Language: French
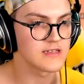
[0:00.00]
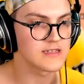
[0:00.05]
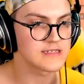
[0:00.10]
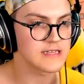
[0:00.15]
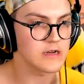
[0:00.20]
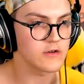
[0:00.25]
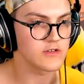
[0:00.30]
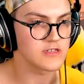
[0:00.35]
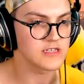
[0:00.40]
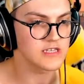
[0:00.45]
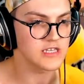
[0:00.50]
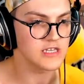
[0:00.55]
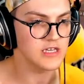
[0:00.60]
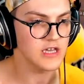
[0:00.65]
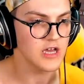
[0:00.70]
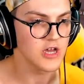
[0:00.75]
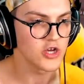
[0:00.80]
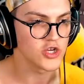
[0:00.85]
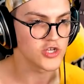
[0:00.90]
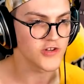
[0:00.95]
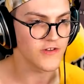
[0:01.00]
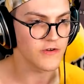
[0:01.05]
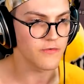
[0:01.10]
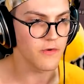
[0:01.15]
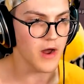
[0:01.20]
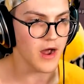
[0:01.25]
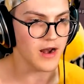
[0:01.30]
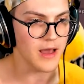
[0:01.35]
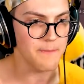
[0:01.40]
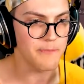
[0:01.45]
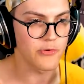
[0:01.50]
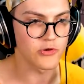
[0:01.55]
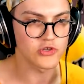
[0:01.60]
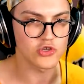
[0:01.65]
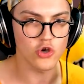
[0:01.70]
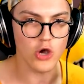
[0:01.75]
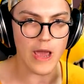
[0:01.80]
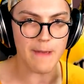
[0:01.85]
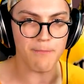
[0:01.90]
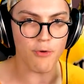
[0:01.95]
Ça aussi, je vais voir la
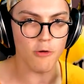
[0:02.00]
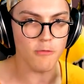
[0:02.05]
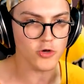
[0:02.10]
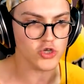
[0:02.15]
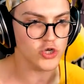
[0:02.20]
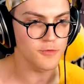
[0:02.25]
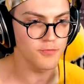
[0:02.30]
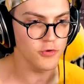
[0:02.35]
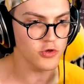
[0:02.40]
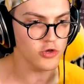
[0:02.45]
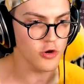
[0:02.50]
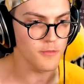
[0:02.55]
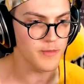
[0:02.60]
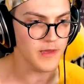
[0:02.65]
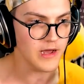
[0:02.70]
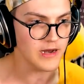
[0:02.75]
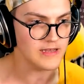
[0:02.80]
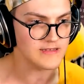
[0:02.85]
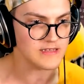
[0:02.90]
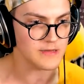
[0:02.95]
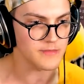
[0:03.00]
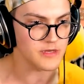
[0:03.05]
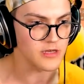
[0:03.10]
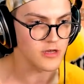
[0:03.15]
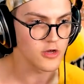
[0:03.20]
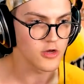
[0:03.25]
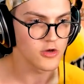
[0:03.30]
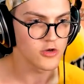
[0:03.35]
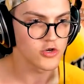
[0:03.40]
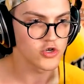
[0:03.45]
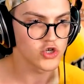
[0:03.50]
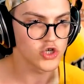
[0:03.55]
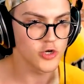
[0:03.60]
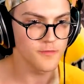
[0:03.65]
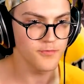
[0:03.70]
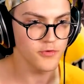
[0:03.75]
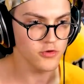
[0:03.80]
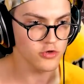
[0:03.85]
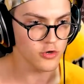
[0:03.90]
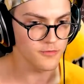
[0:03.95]
potion. Et pour le moment, je suis plutôt bien, les amis. Je suis
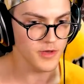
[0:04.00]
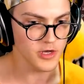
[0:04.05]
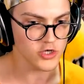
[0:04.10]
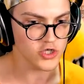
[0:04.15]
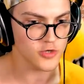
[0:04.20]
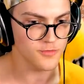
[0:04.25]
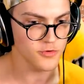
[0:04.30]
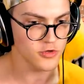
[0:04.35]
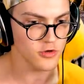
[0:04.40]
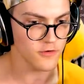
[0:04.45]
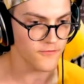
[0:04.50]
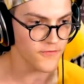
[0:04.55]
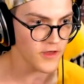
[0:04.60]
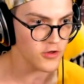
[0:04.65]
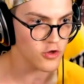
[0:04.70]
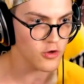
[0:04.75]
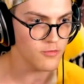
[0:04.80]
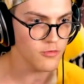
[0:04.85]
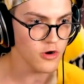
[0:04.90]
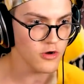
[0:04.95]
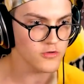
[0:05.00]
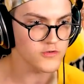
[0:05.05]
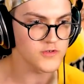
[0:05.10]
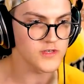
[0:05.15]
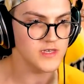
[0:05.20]
plutôt bien, je suis plutôt fier de moi, en tout